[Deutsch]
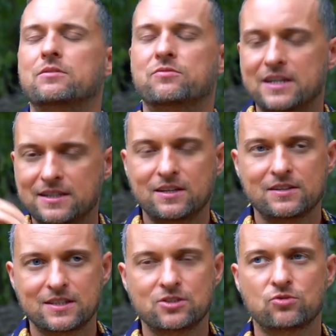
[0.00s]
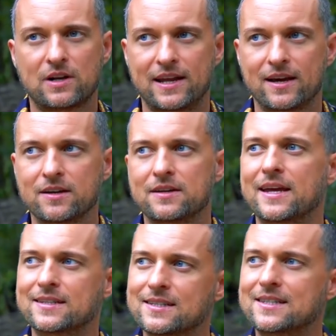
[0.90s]
Wichtig ist jetzt zu klären,
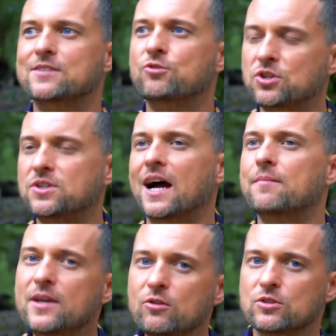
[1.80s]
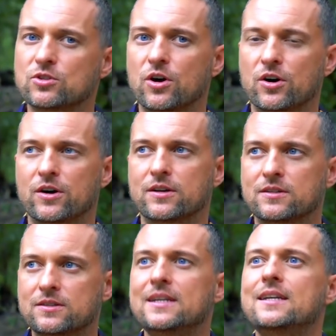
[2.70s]
ist es jetzt wirklich die Aminosäure,
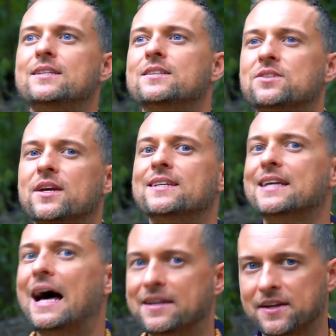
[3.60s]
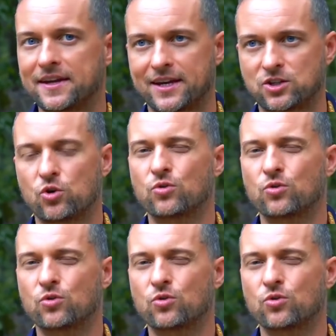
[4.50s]
die die Synthese anregt?